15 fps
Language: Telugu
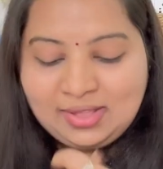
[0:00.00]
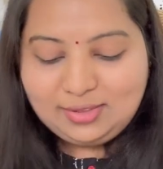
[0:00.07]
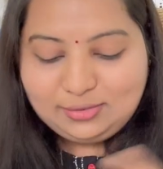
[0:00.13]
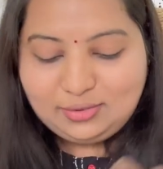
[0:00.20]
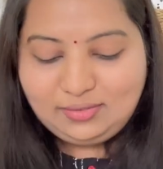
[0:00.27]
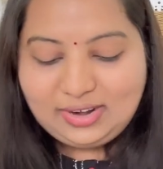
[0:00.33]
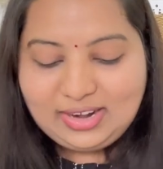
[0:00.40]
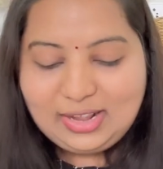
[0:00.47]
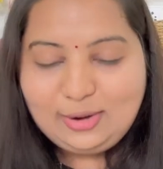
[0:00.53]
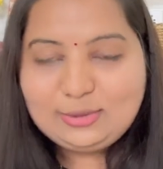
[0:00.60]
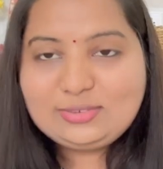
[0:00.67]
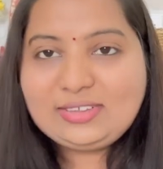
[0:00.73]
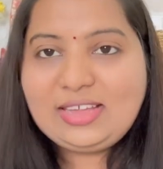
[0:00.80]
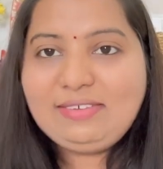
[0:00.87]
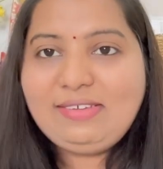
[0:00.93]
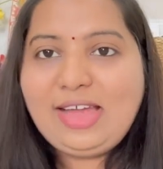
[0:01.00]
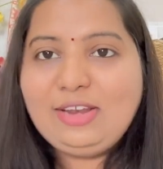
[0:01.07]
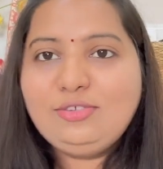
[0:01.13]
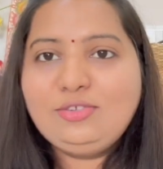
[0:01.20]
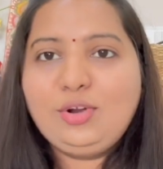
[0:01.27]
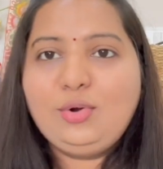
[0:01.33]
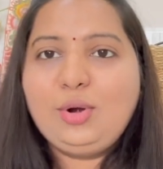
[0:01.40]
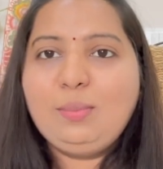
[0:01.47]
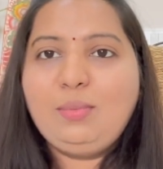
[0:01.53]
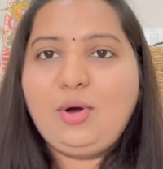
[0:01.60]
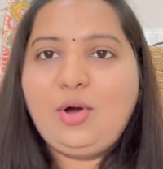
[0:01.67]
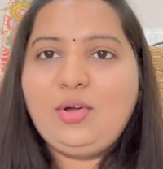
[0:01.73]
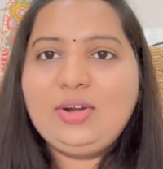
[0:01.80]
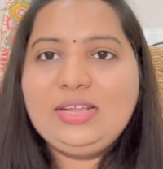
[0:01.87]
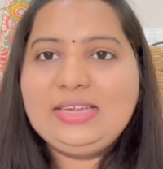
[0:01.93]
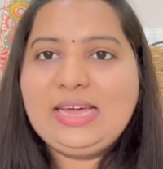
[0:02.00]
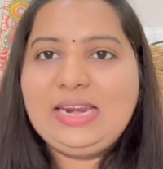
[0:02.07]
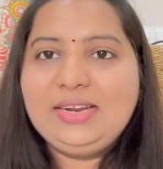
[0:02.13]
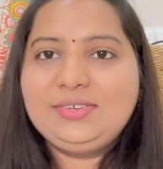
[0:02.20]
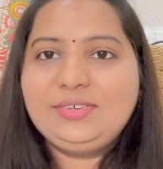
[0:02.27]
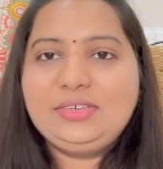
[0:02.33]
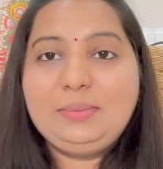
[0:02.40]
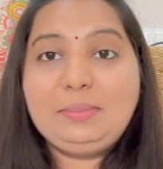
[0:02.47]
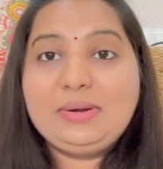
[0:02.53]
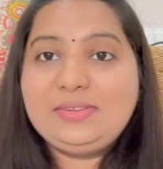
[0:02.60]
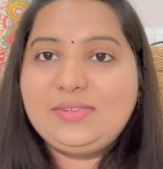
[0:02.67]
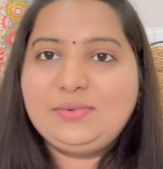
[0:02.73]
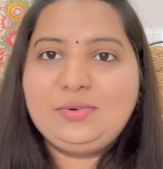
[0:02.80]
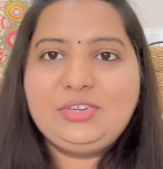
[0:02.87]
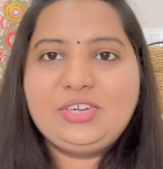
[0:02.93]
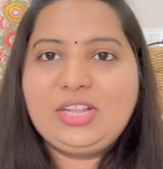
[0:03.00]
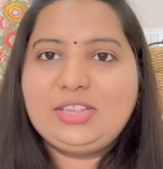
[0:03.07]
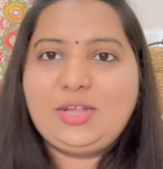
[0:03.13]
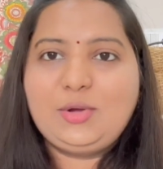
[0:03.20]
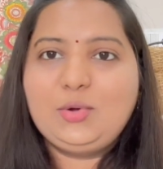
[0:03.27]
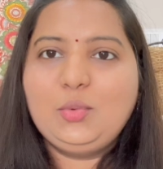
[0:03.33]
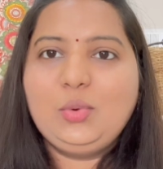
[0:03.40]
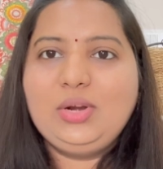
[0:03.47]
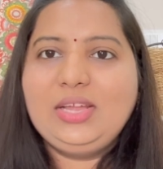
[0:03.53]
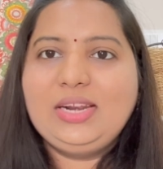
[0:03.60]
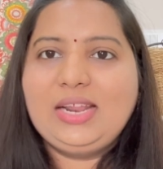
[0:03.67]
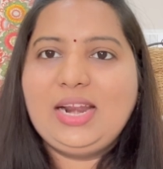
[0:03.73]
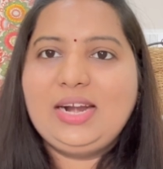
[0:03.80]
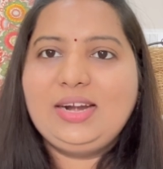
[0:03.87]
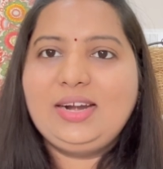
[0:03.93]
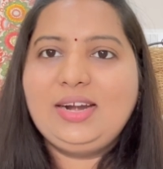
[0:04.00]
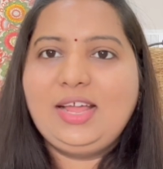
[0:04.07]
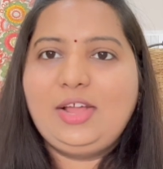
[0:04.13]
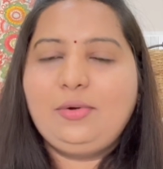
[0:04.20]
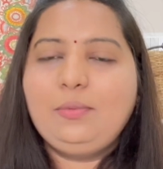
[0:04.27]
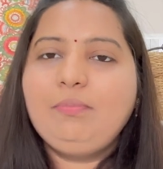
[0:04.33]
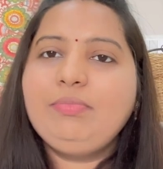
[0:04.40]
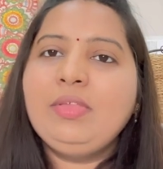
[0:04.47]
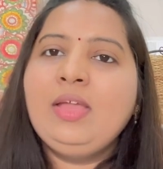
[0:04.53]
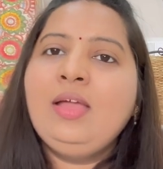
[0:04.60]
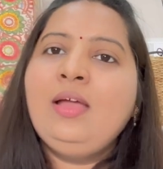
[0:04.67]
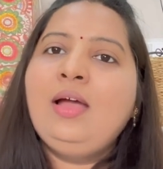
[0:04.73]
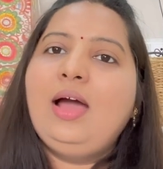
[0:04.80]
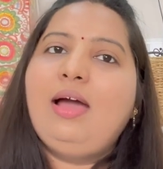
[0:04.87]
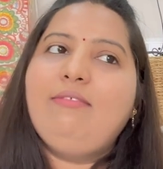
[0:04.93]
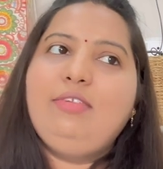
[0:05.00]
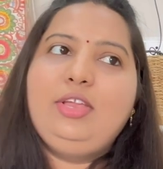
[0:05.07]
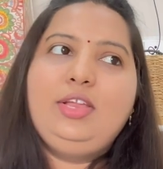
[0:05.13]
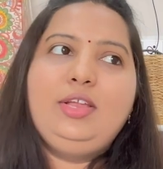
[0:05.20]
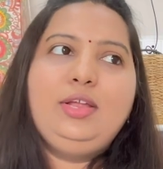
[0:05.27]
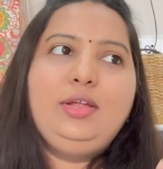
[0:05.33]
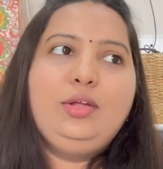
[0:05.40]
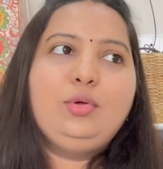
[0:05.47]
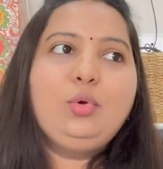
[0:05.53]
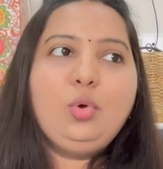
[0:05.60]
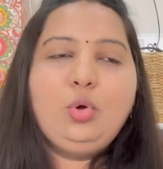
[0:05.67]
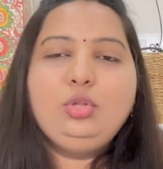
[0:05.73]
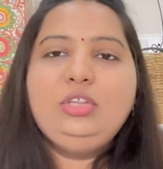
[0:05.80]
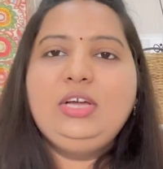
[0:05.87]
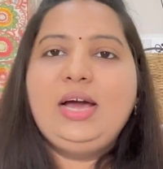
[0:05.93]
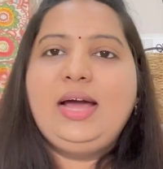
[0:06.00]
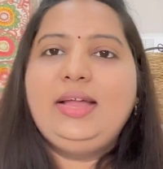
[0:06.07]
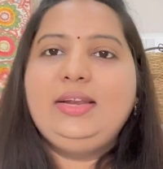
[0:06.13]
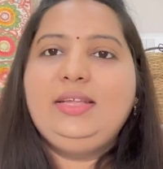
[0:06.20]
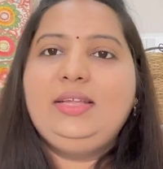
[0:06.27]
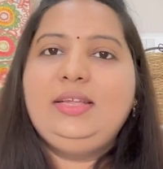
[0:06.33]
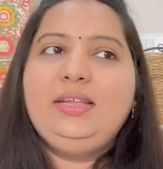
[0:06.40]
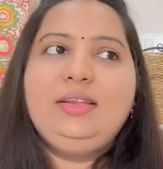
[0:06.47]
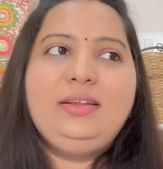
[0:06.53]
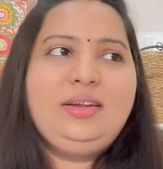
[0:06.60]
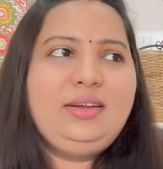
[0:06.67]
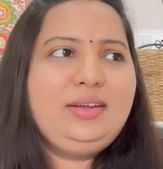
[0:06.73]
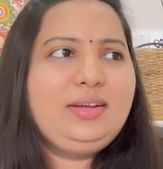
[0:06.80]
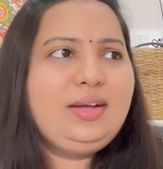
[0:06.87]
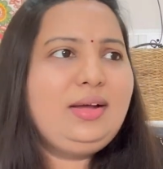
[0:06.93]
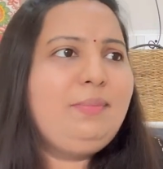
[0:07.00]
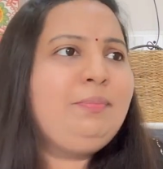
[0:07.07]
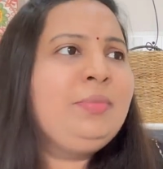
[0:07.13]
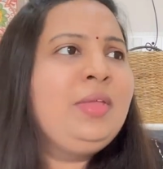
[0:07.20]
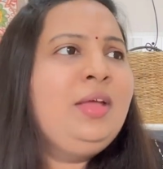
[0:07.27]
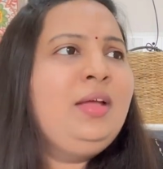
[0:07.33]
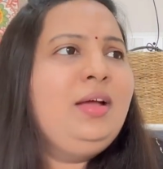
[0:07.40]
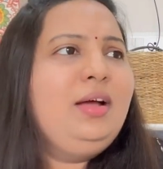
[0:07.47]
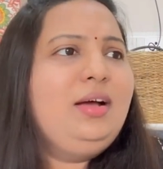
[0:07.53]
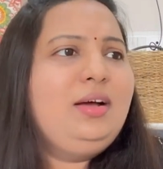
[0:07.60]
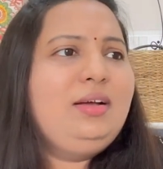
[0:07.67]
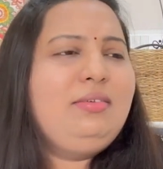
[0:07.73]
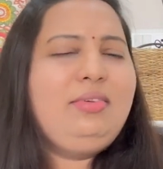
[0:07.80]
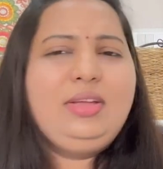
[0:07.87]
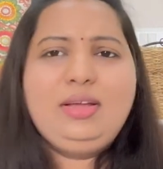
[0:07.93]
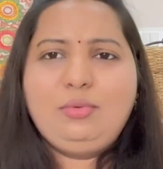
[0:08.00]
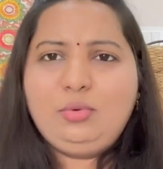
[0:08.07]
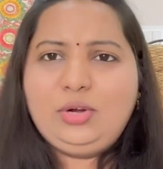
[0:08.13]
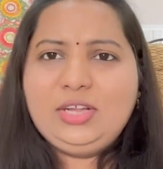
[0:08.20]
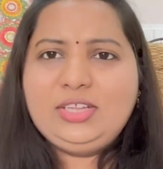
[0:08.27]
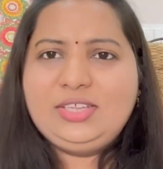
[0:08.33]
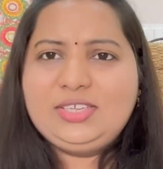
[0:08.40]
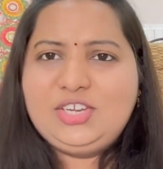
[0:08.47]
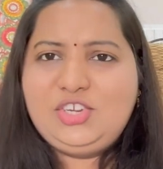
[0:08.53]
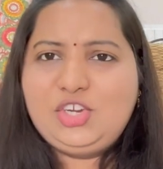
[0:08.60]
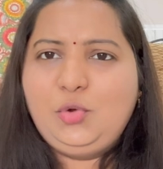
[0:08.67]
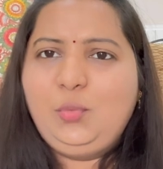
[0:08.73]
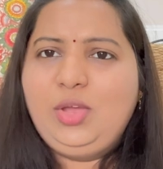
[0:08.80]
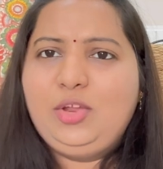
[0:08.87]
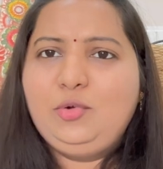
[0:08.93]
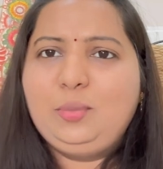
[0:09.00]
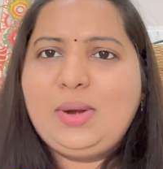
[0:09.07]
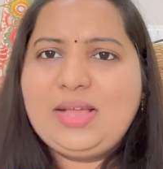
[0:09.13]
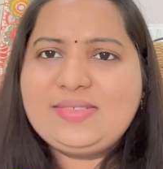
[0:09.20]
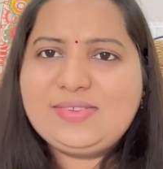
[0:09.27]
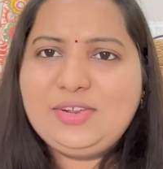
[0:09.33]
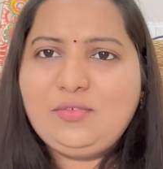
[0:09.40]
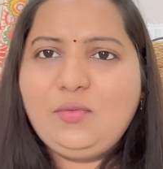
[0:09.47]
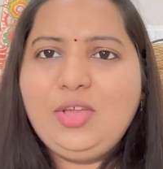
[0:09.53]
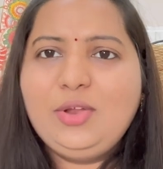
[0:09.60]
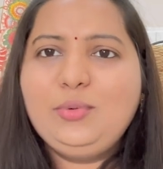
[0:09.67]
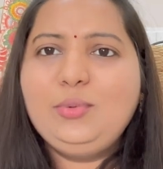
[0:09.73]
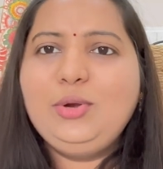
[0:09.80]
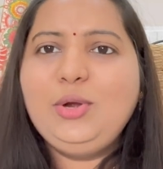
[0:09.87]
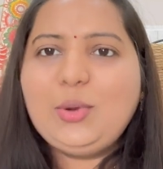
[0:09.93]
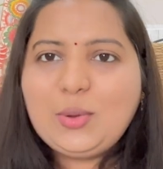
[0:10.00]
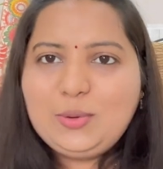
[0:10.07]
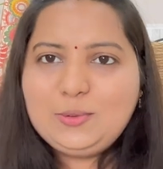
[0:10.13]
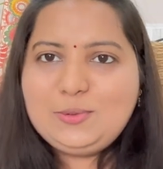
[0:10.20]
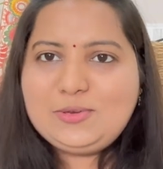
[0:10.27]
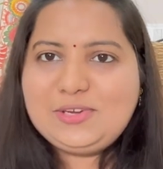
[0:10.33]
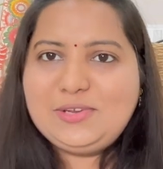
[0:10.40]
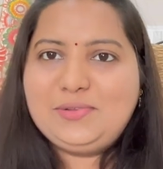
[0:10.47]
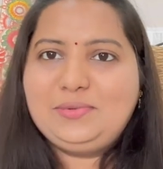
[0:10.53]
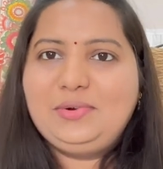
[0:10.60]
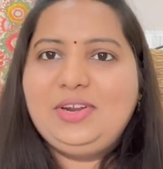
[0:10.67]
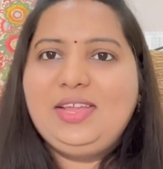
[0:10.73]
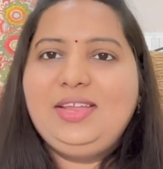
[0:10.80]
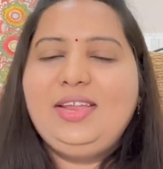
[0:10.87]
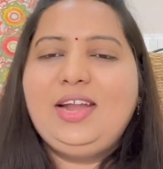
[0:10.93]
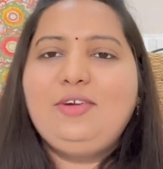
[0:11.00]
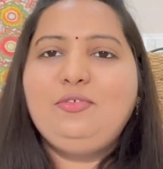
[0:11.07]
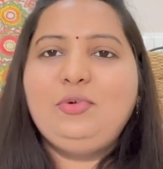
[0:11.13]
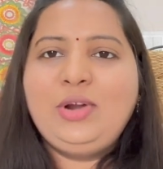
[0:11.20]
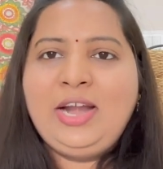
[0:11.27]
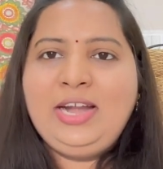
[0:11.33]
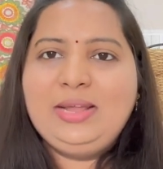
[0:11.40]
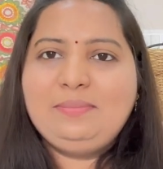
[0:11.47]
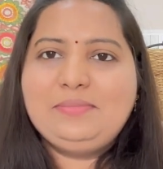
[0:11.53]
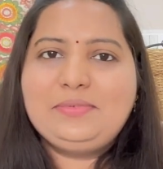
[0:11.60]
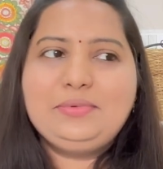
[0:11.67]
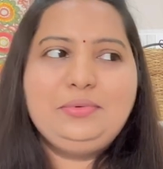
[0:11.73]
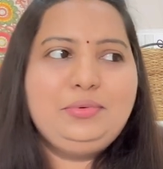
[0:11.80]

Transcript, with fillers: సో వెళ్ళాలి ఒకసారి వాల్యూస్ అని కూడా బాగున్నాయి కలెక్షన్ అండ్ ప్రైజెస్ కూడా చాలా తక్కువ ఉన్నాయని అంటున్నారు అవి క్లోత్ కానీ ఇంకా ఇంకా ఉంటాయి కదా కిచెన్ వేరు ప్లాస్టిక్ వేరు ఇంట్లో యూస్ చేసుకున్నాయి అండ్ ఫుడ్ ఐటమ్స్